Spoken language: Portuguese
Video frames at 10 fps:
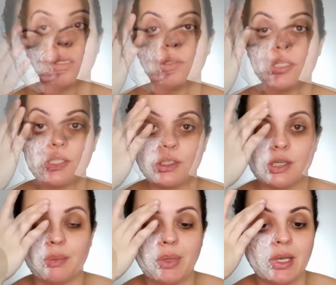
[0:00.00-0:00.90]
Eu
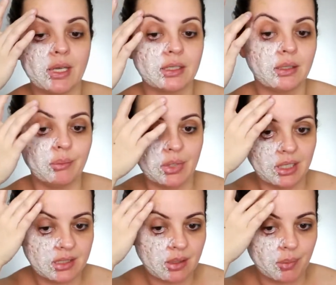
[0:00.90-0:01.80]
decidi aplicar
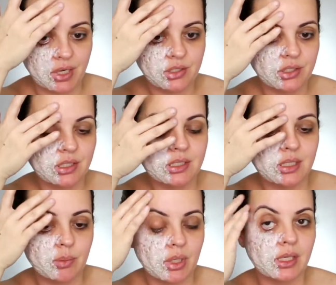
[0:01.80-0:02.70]
também nessa parte de
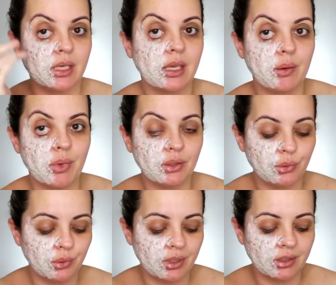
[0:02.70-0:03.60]
cima aqui
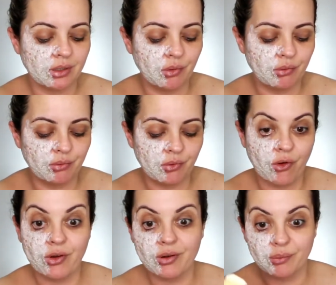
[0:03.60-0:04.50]
queimadura, então
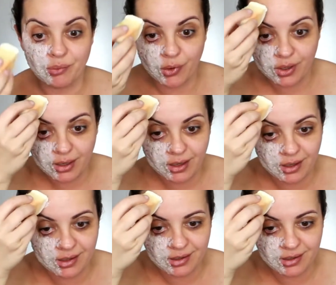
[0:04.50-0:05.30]
bora, bora lá.